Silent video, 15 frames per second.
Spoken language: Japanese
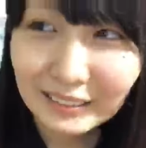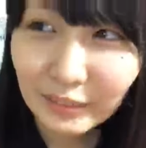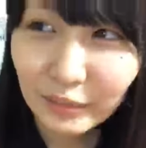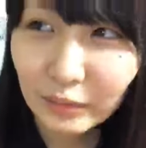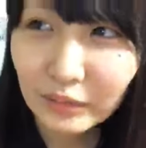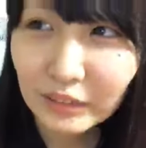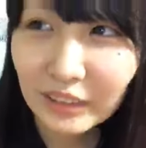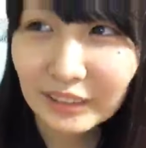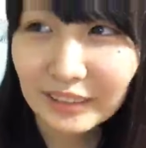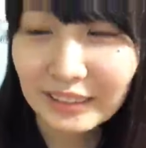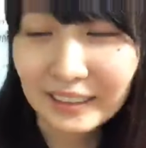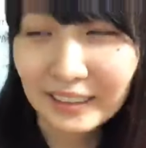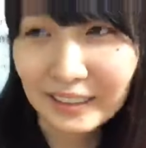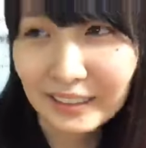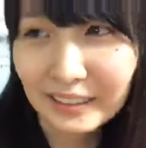どこだっ
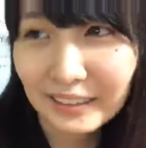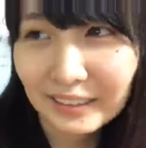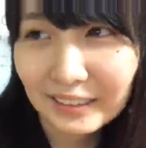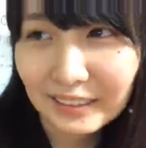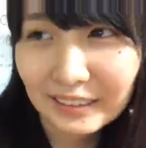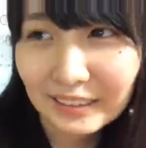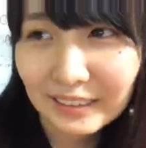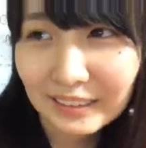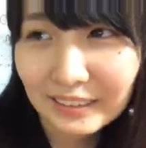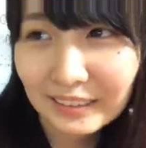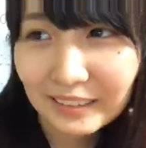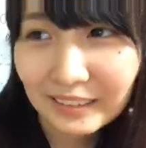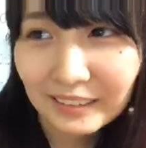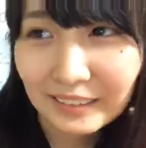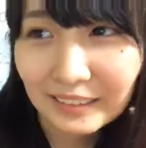け
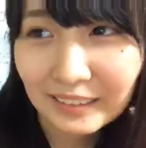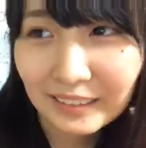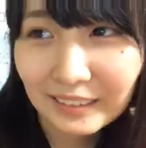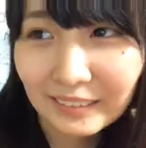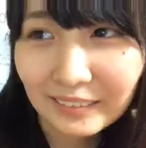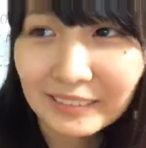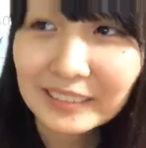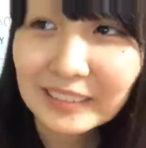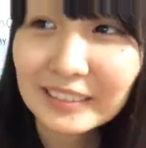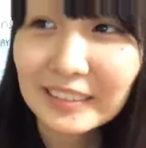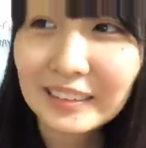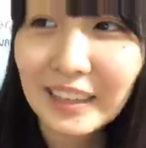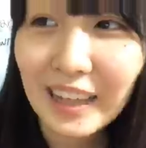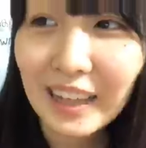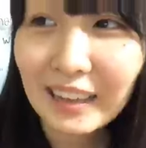忘れ
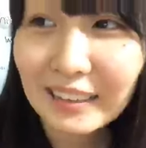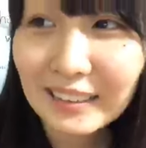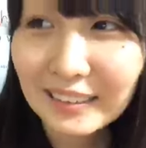ちゃった